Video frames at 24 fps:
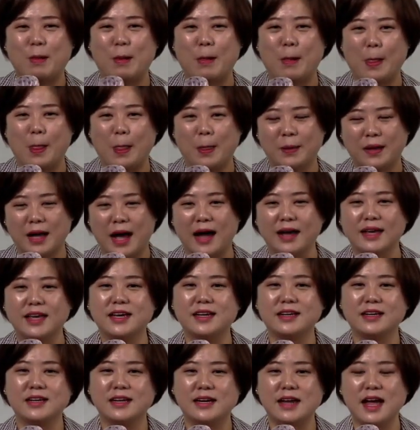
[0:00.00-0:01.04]
음,
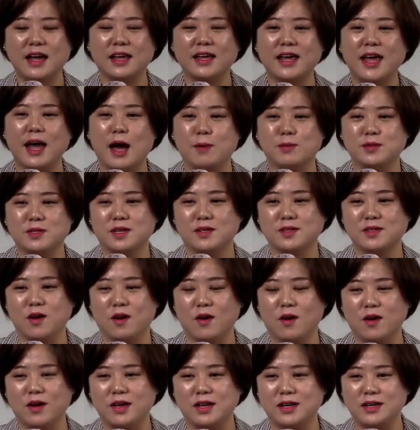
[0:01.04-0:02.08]
강의를 하기에
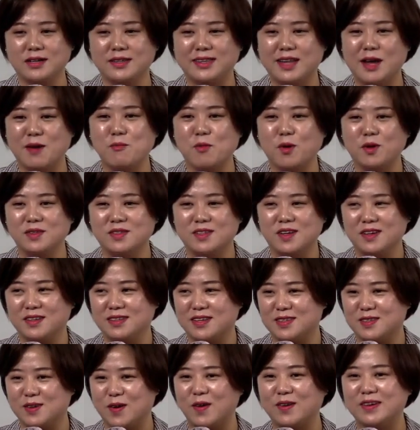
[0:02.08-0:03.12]
앞서서 일단 먼저
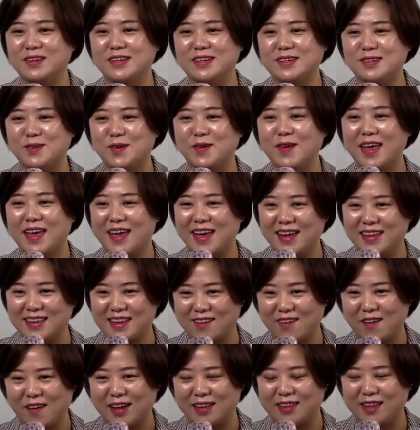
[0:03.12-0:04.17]
이제 저를 소개해야
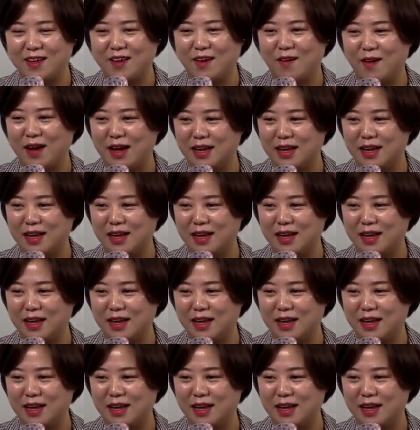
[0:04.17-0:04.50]
될 것 같아요.